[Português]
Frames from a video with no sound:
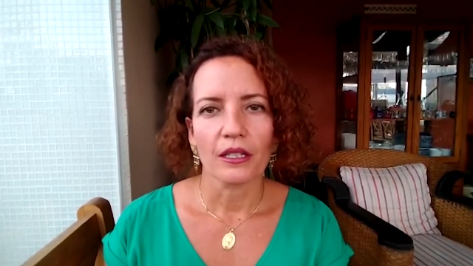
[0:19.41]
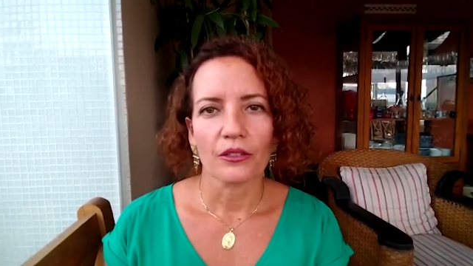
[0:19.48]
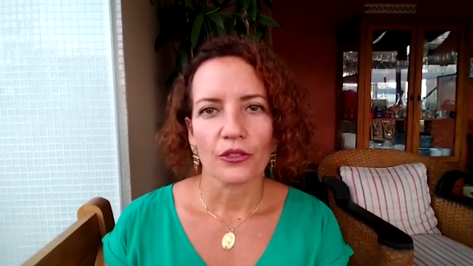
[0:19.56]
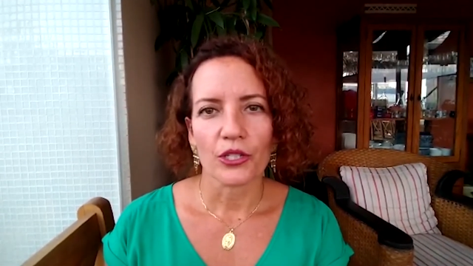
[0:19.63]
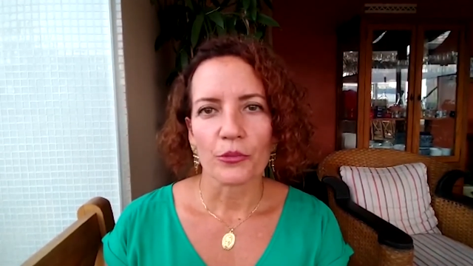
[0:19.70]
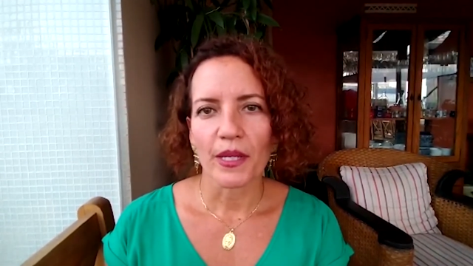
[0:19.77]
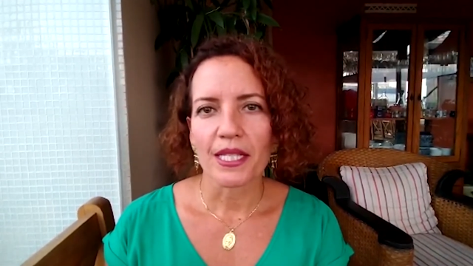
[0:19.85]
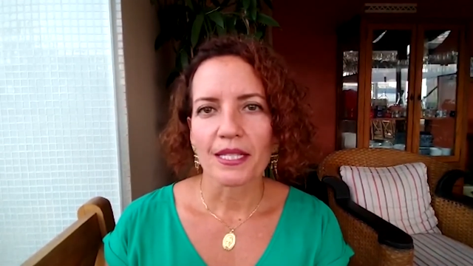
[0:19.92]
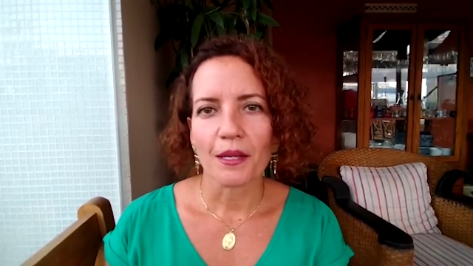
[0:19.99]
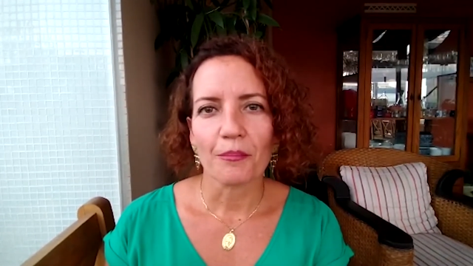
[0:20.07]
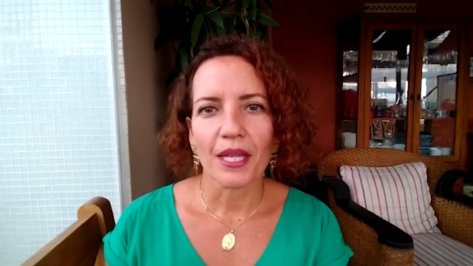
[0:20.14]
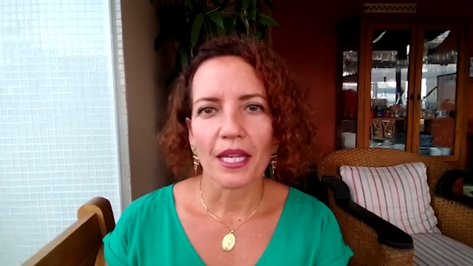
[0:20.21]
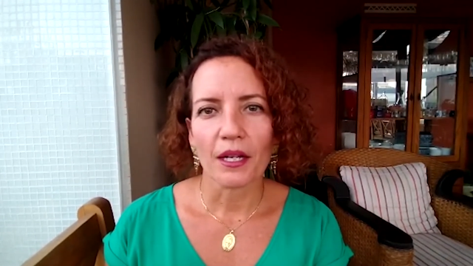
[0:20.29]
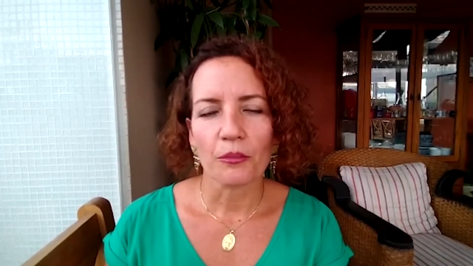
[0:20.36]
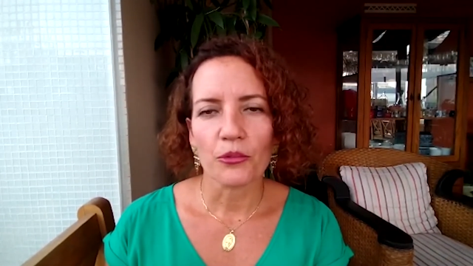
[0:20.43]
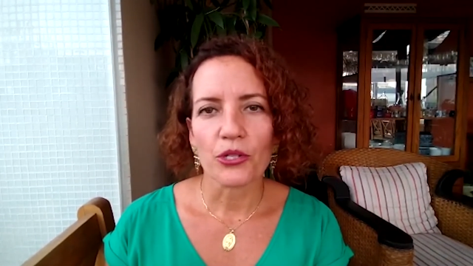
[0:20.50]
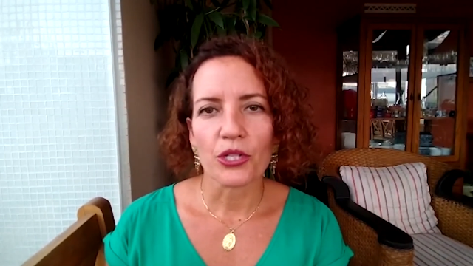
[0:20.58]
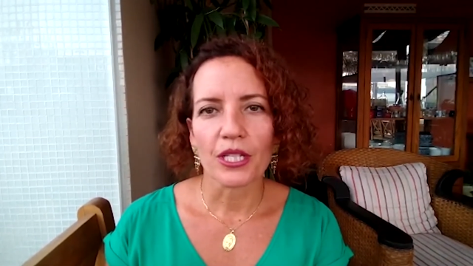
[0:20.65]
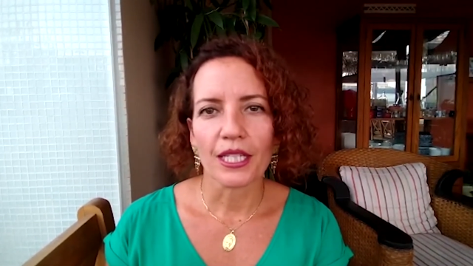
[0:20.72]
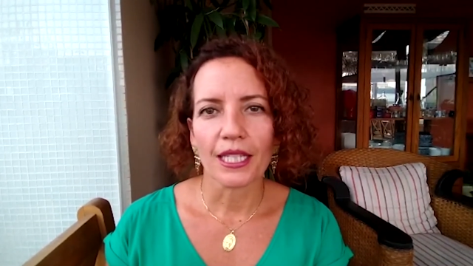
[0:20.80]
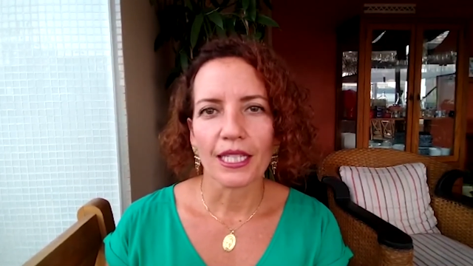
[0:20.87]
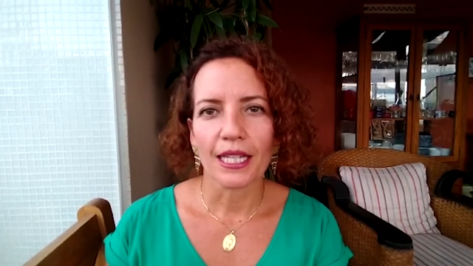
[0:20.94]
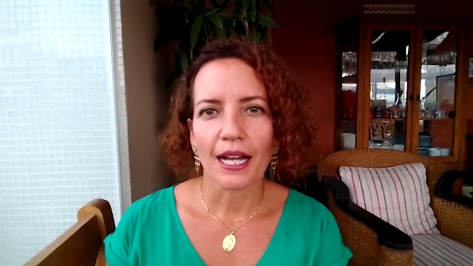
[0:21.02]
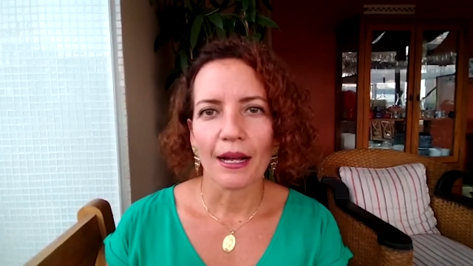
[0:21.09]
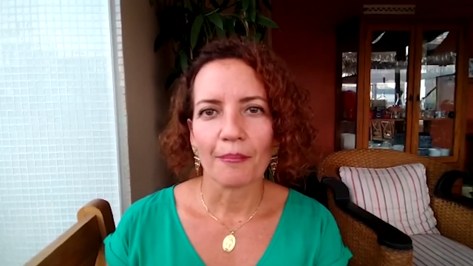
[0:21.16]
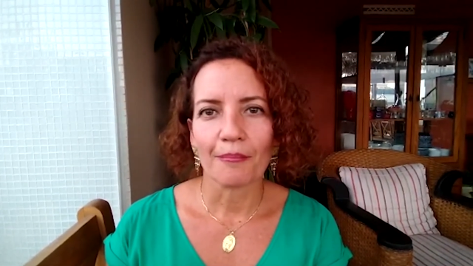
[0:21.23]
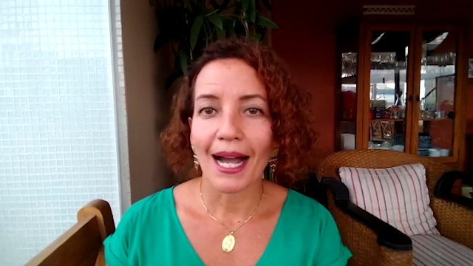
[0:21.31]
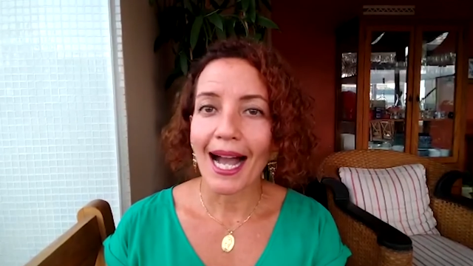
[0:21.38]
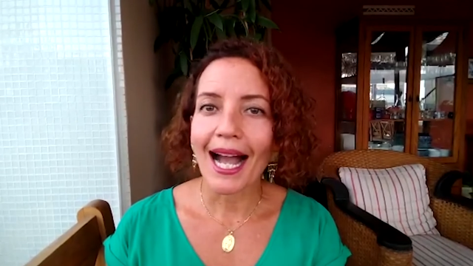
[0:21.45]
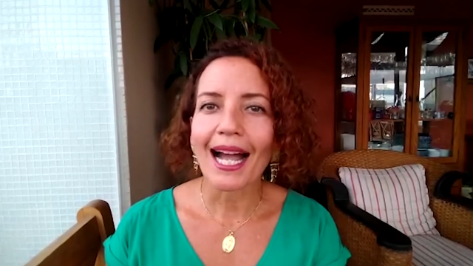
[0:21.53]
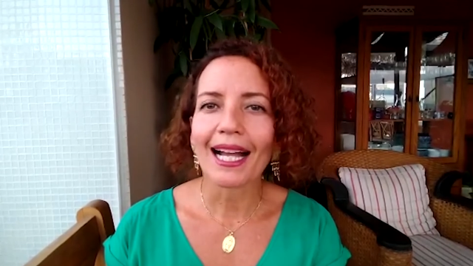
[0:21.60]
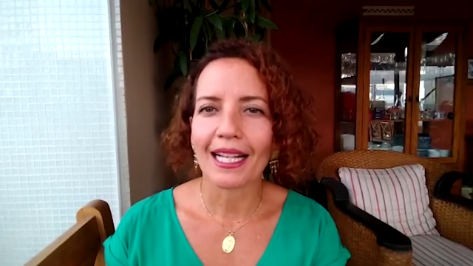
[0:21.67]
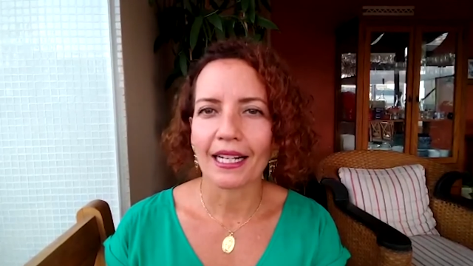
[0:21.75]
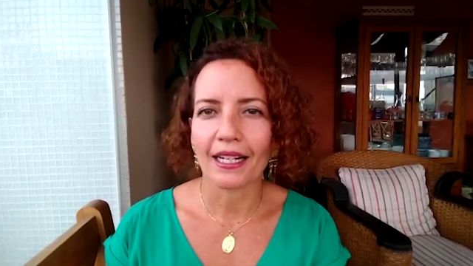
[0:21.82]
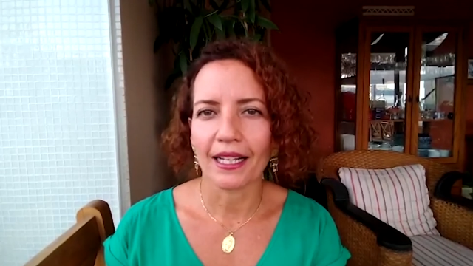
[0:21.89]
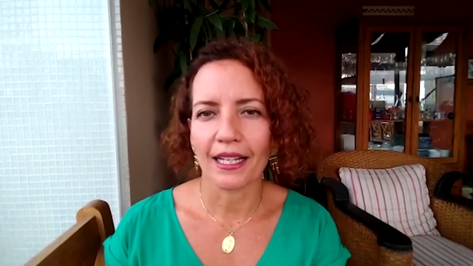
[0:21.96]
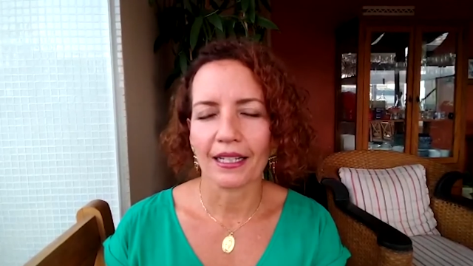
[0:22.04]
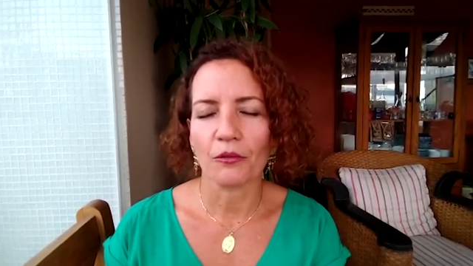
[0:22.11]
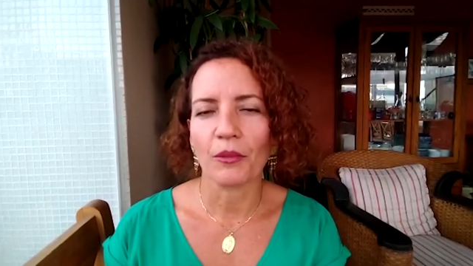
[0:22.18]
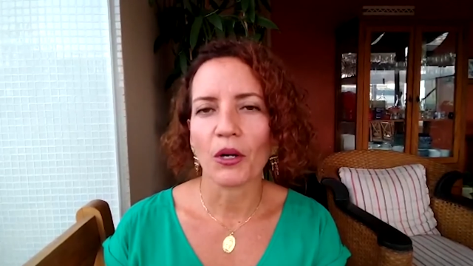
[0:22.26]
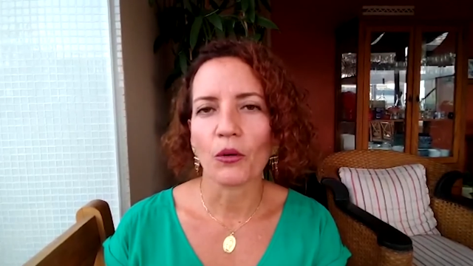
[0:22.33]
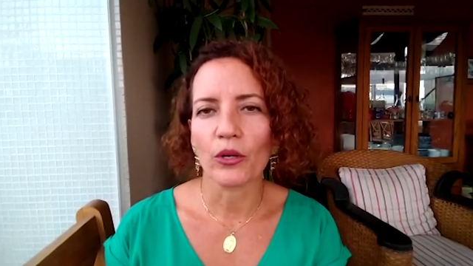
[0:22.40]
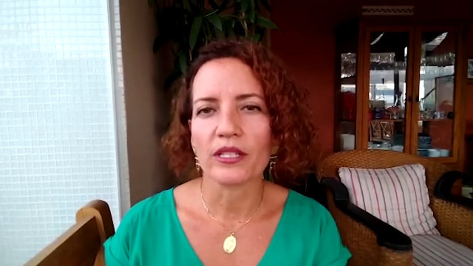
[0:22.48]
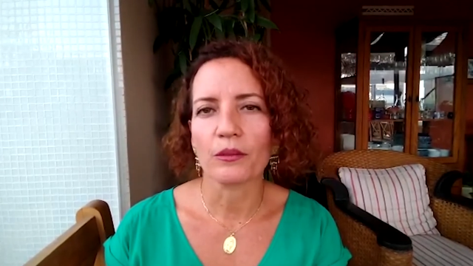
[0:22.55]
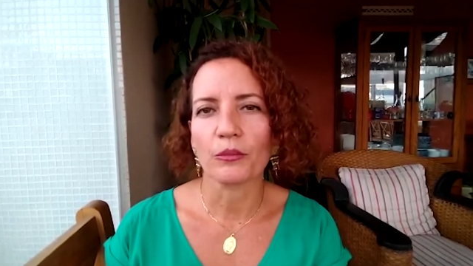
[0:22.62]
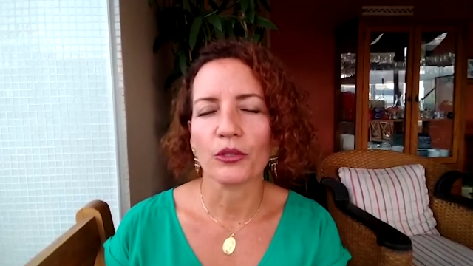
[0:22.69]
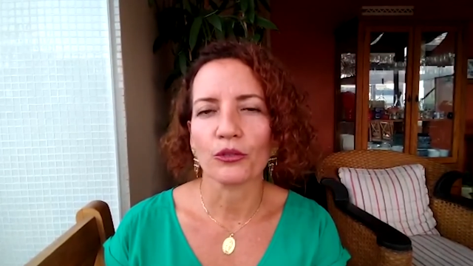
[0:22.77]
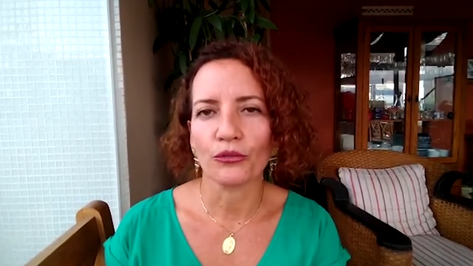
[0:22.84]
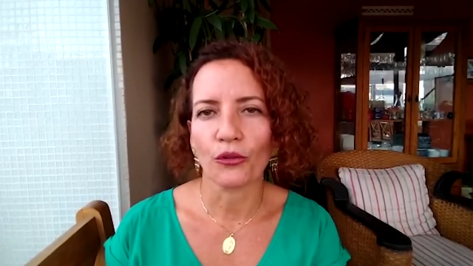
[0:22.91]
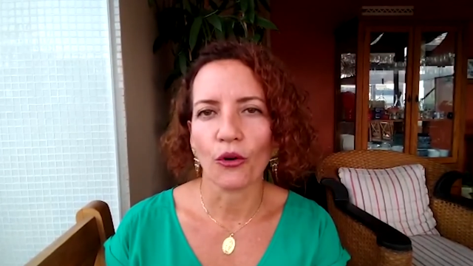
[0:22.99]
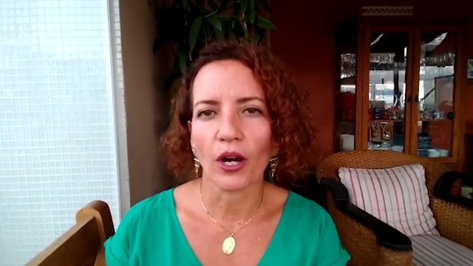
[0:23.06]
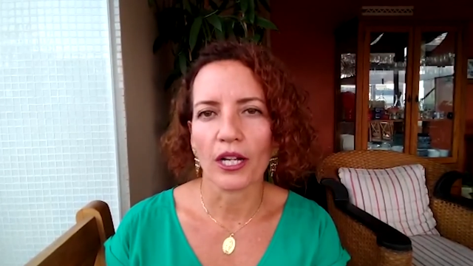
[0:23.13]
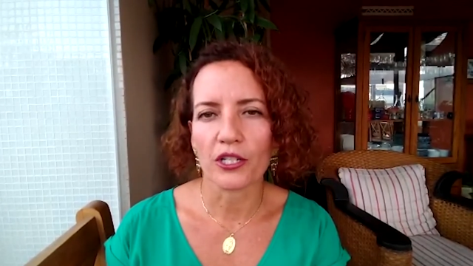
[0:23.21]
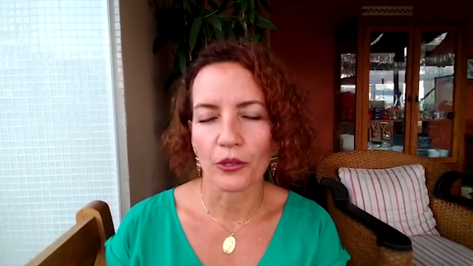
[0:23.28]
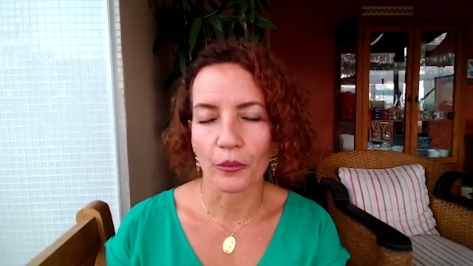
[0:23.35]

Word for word: nós percebemos que a marca era uma coisa muito forte,